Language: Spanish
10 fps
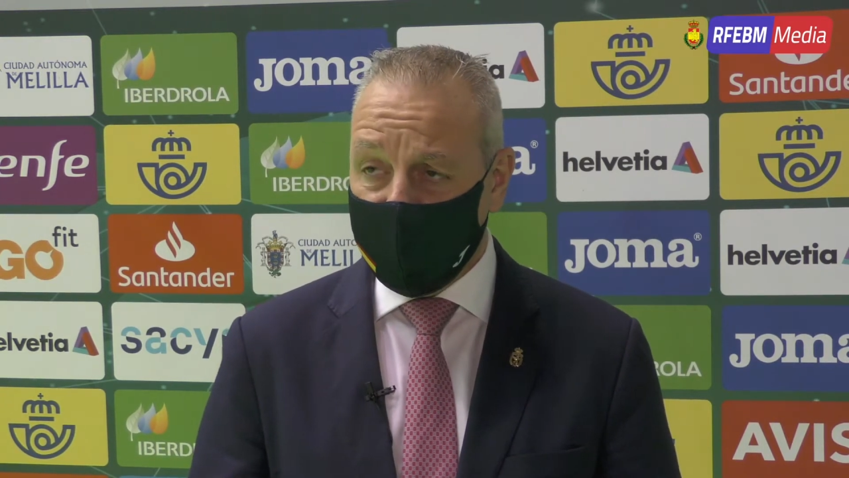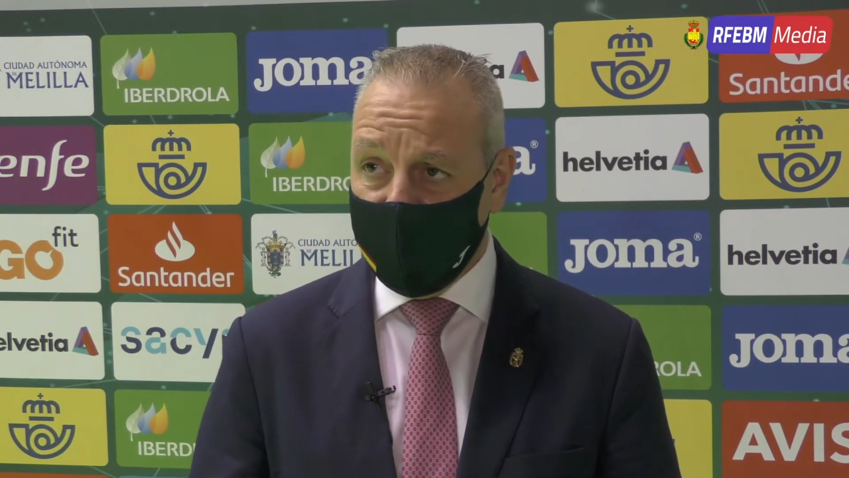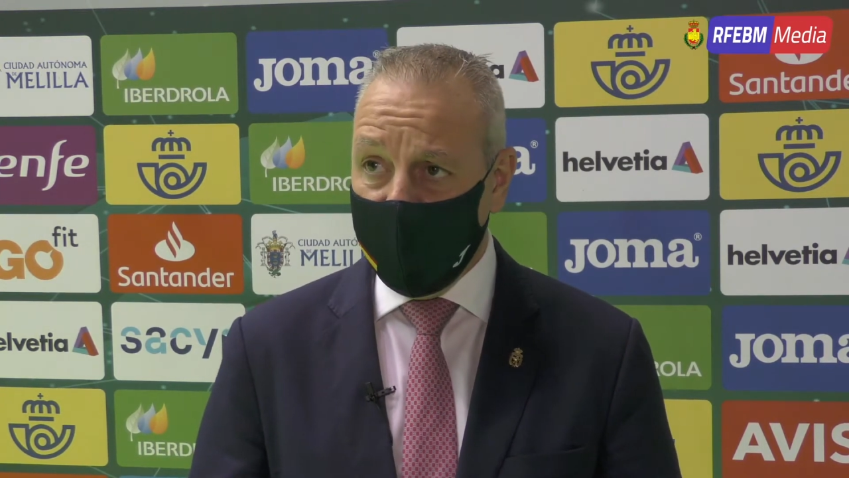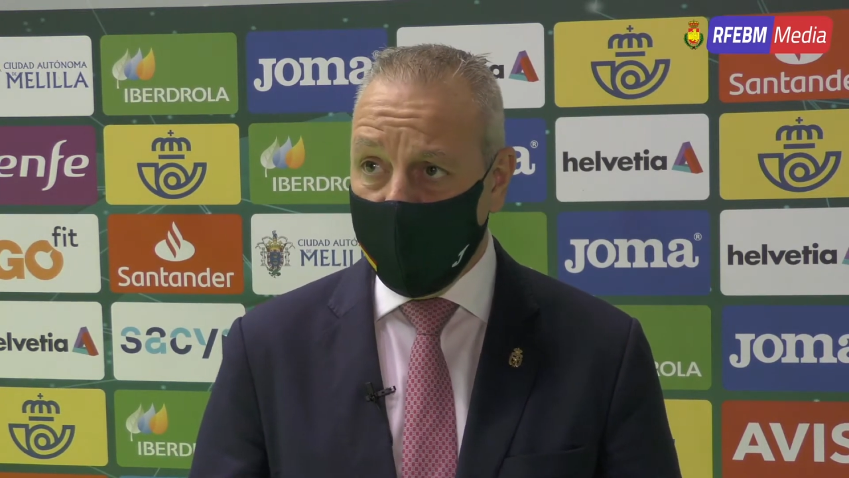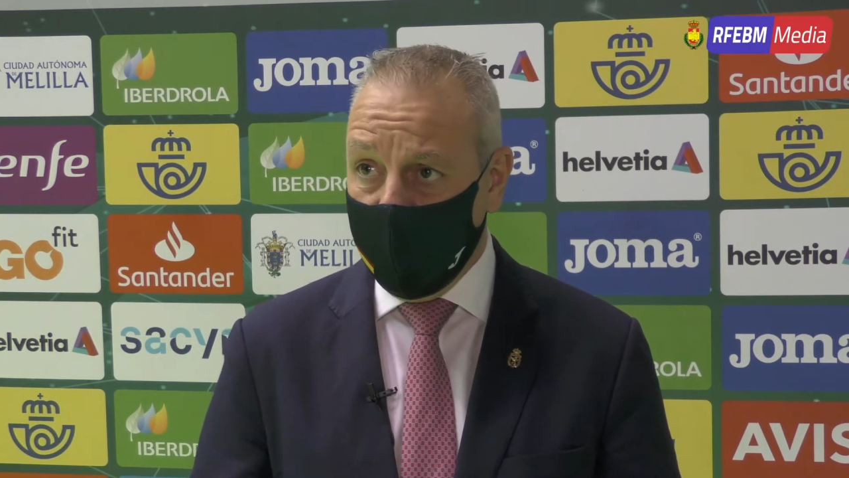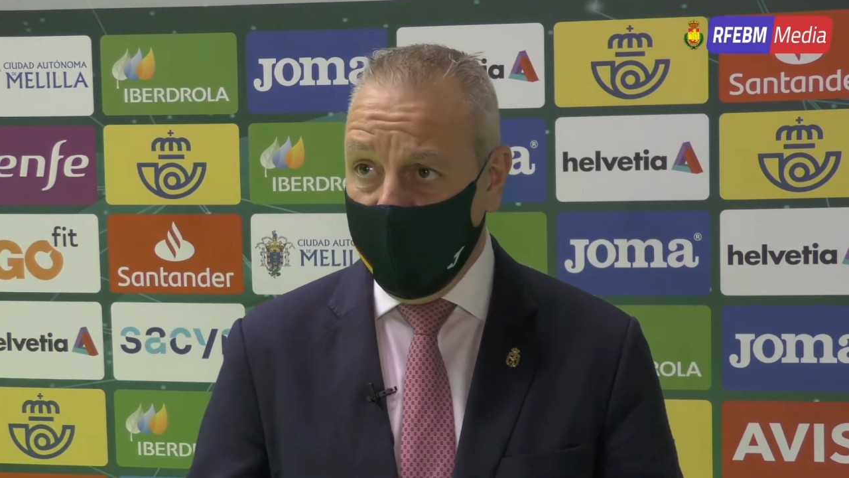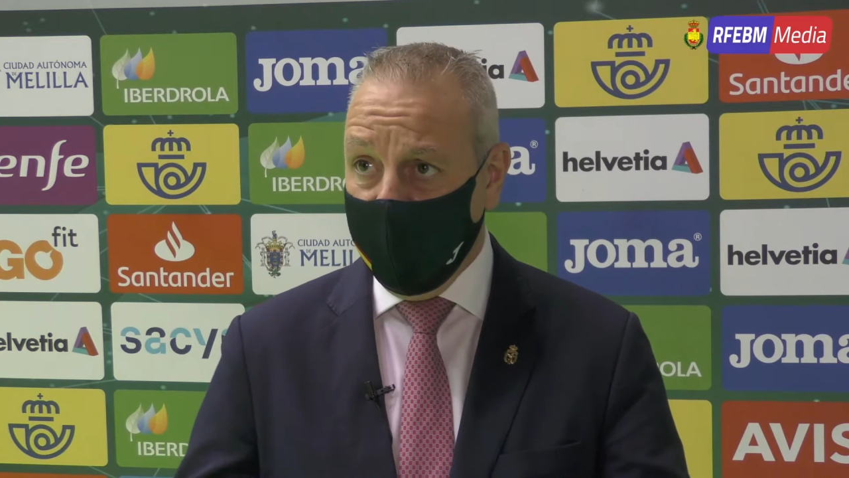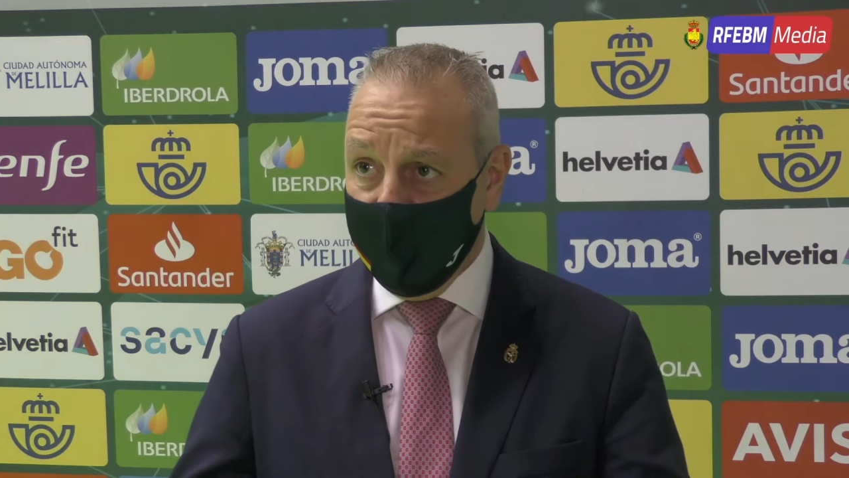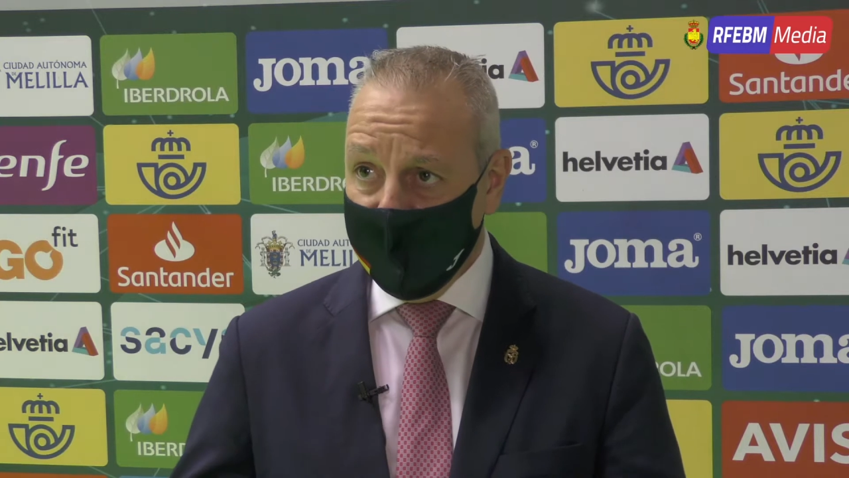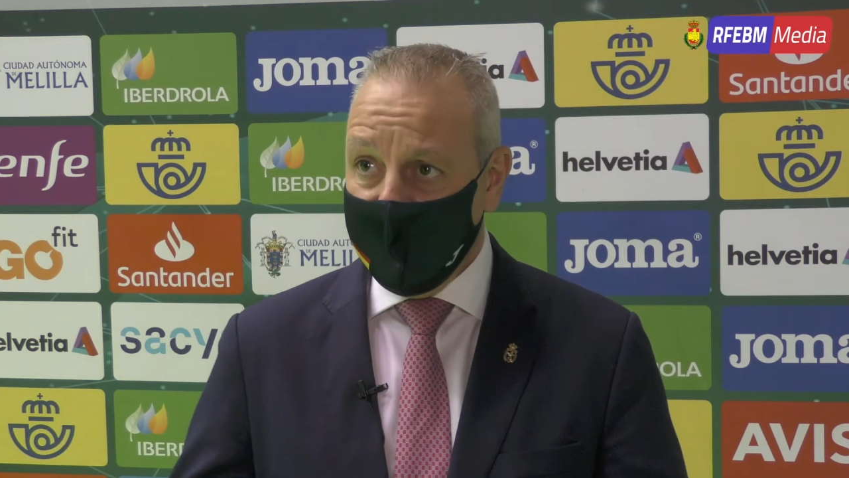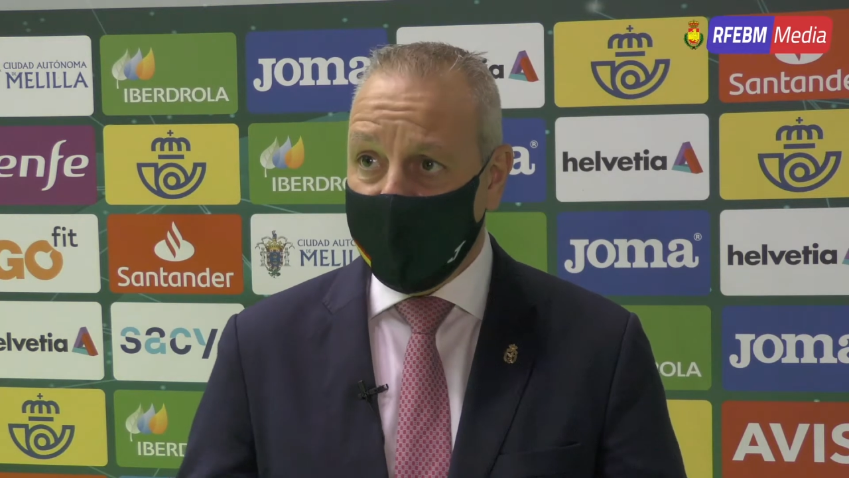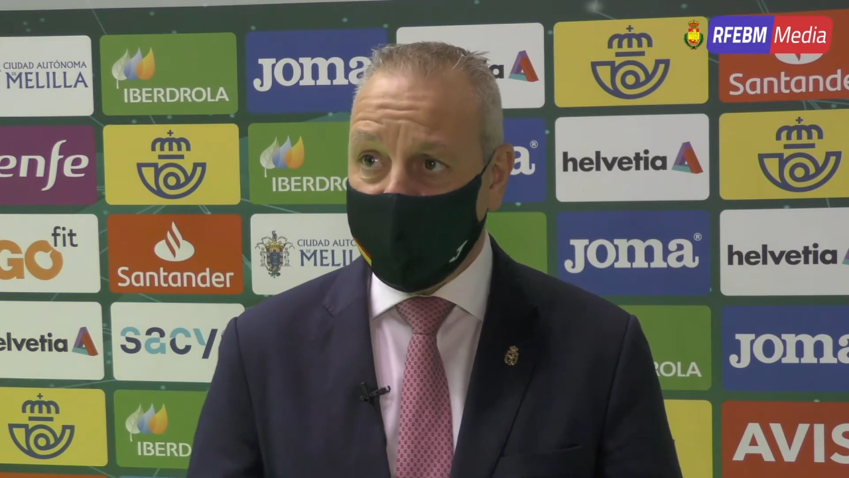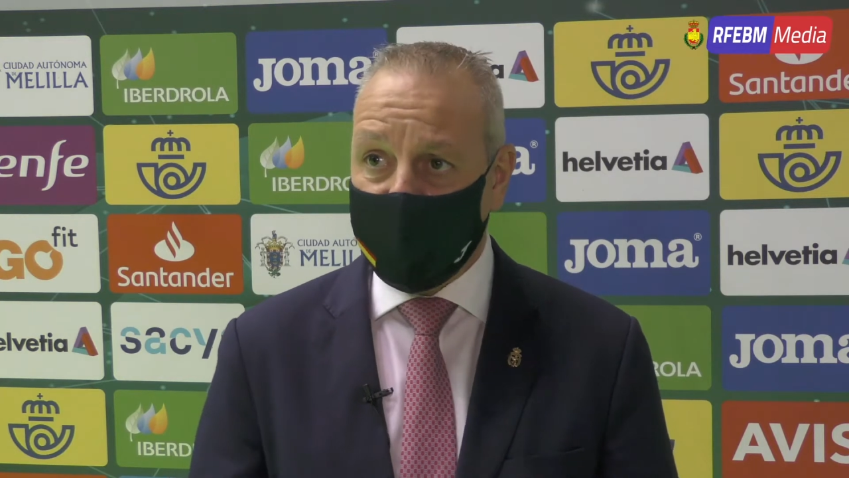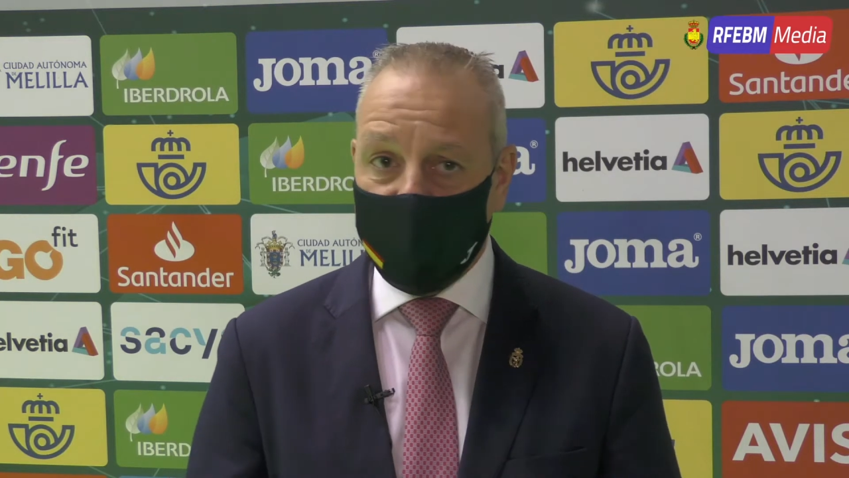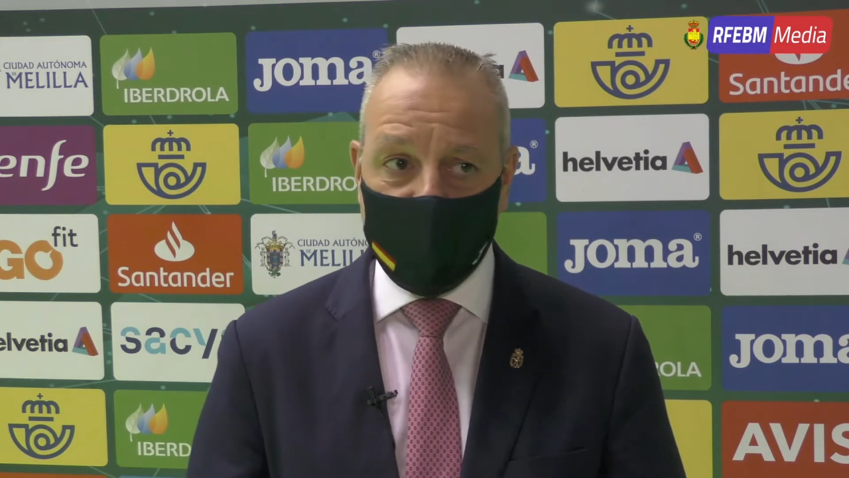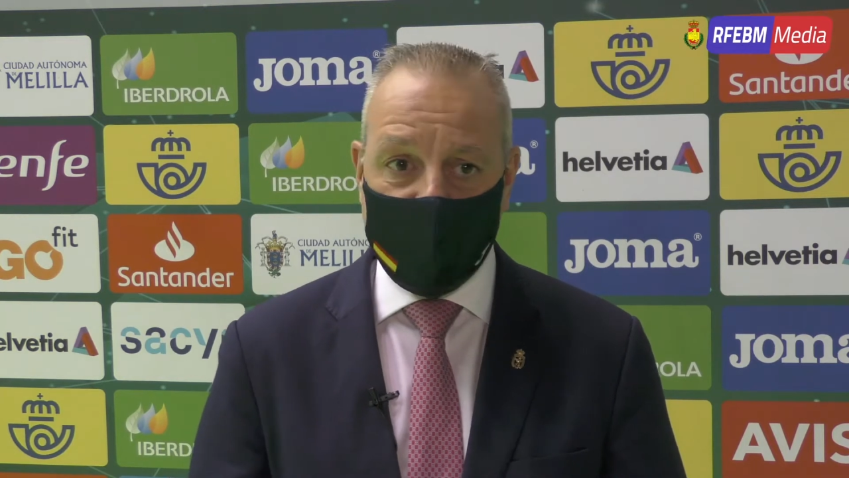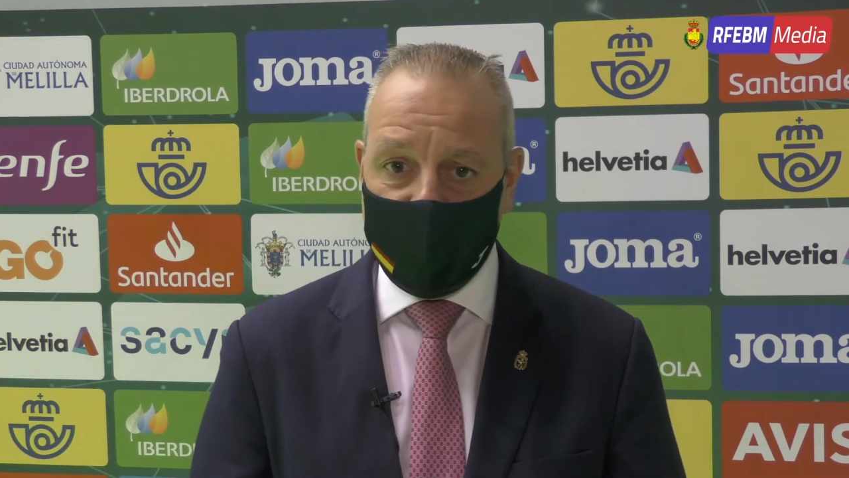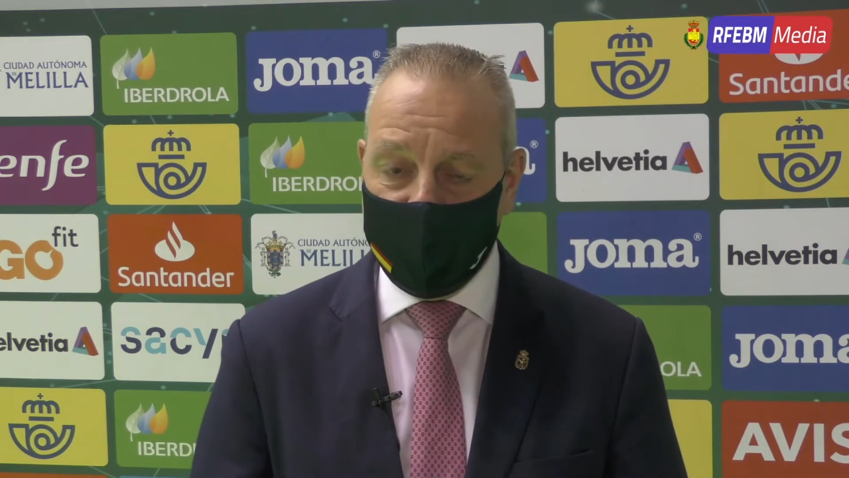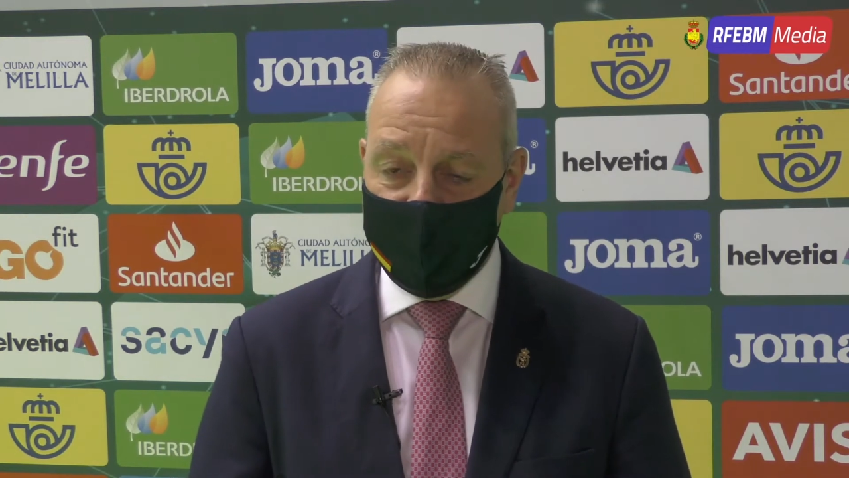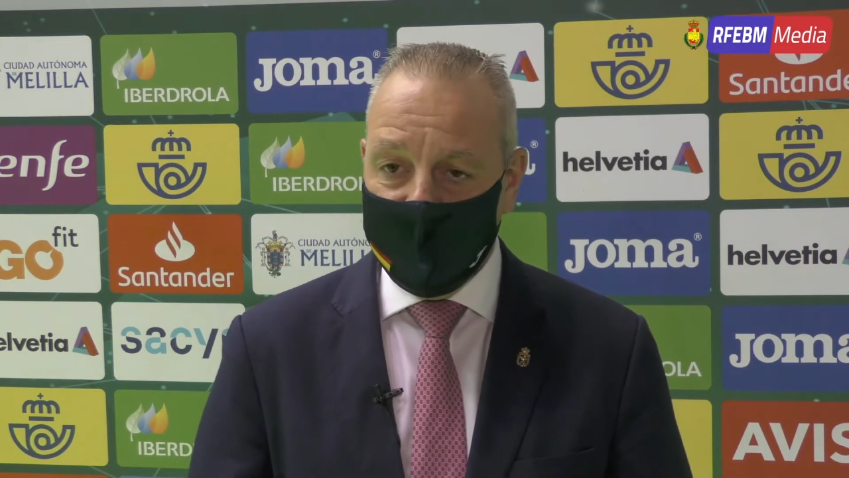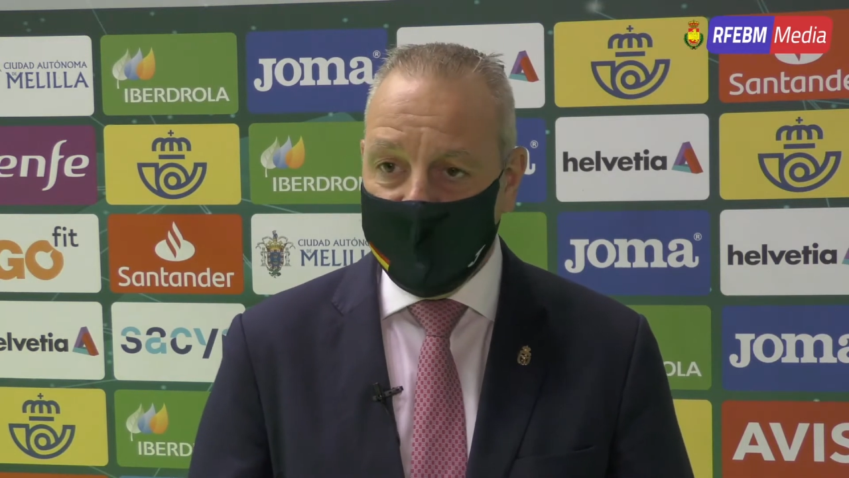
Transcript: en el Boja ha salido ya